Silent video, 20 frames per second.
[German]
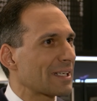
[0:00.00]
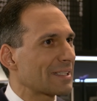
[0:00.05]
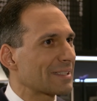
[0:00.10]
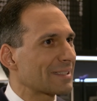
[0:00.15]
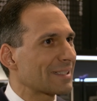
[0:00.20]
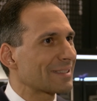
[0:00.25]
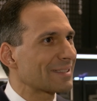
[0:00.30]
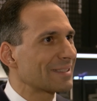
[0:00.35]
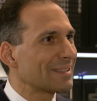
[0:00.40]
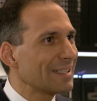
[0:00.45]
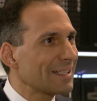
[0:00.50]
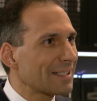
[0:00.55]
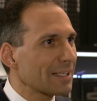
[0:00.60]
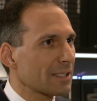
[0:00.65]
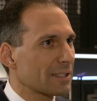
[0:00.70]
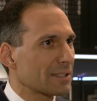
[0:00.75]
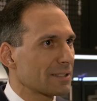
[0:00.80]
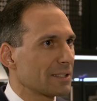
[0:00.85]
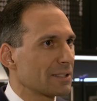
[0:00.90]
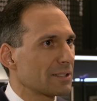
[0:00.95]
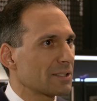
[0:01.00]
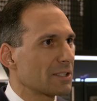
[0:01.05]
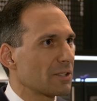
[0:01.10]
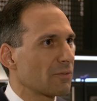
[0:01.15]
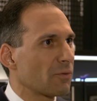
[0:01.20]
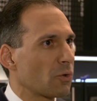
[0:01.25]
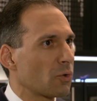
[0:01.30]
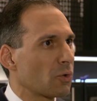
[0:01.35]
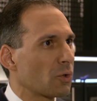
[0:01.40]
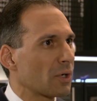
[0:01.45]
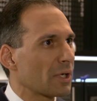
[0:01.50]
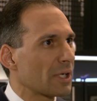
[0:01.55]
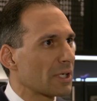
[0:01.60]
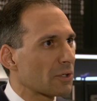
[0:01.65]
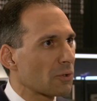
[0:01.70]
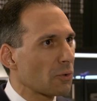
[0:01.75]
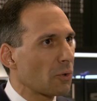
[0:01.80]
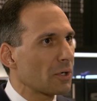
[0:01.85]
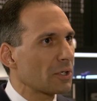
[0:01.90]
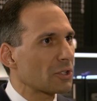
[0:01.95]
dass das Niedrigzinsniveau
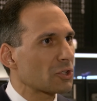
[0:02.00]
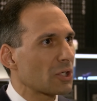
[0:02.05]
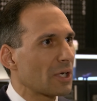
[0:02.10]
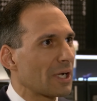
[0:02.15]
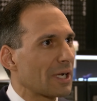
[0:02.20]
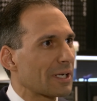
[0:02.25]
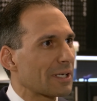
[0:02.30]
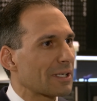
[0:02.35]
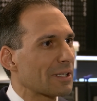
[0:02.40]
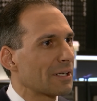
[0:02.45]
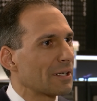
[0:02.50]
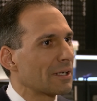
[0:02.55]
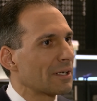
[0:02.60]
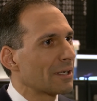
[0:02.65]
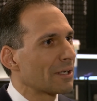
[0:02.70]
in Deutschland